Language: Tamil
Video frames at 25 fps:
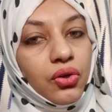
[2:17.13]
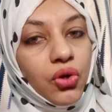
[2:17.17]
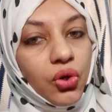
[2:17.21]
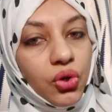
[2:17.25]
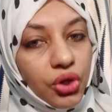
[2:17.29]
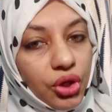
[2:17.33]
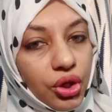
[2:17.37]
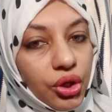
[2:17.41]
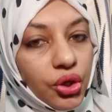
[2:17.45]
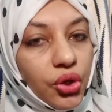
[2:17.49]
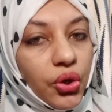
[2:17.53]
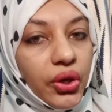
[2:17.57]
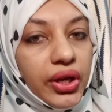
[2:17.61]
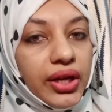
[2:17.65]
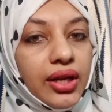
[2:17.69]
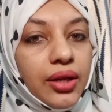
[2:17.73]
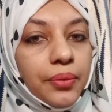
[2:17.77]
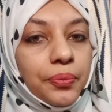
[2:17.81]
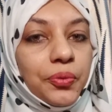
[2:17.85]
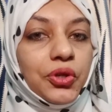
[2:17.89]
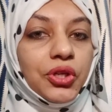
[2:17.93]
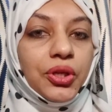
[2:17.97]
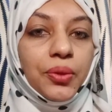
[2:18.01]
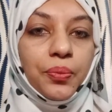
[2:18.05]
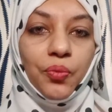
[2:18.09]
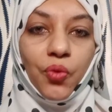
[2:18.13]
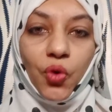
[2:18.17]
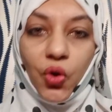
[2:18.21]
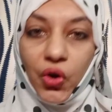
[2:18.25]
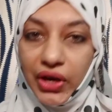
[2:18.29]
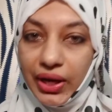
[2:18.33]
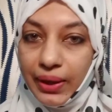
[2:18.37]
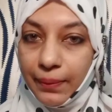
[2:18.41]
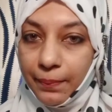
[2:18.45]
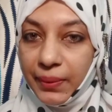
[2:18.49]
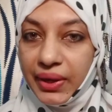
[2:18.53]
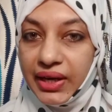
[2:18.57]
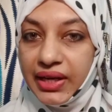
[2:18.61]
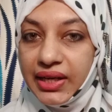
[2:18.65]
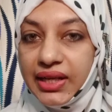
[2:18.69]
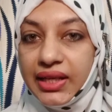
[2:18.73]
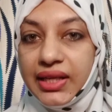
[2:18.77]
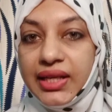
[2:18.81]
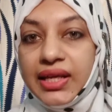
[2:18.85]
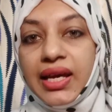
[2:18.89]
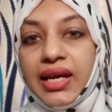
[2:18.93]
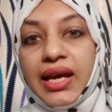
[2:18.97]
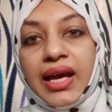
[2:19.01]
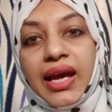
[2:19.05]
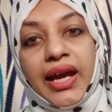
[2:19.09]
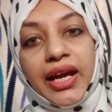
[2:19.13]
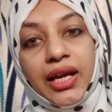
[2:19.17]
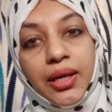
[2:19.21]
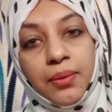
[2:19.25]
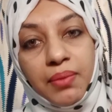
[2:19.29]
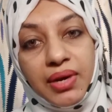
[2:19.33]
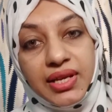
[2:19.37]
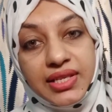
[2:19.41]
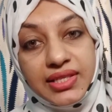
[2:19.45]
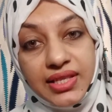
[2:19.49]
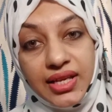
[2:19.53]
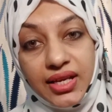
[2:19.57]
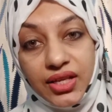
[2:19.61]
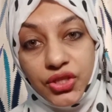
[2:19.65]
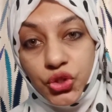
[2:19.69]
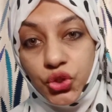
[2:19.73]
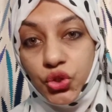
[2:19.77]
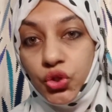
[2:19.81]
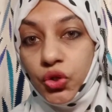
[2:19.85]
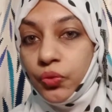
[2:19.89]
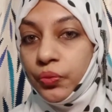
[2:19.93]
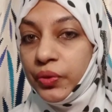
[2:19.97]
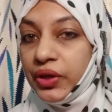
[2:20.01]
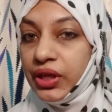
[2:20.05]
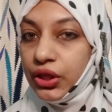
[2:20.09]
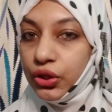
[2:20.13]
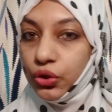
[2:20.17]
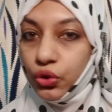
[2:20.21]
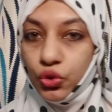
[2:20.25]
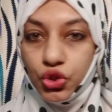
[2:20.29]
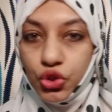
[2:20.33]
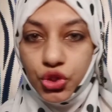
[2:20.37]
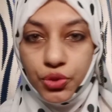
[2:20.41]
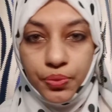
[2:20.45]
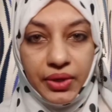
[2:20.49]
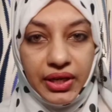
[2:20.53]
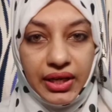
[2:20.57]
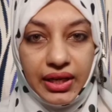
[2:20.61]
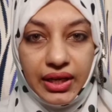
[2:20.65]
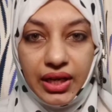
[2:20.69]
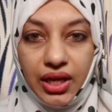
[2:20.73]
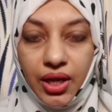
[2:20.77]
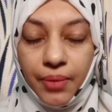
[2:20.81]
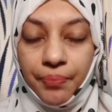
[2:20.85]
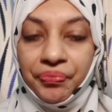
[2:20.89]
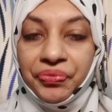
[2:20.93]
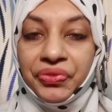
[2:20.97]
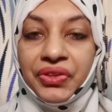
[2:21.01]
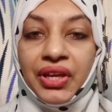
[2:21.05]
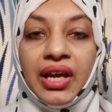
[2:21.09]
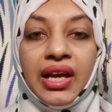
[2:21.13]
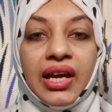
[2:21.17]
கோகோனட் ஆயிலில் போட்டு பாயில் பண்ணி ஹெட் மசாஜ்க்குமே யூஸ் பண்ணலாம்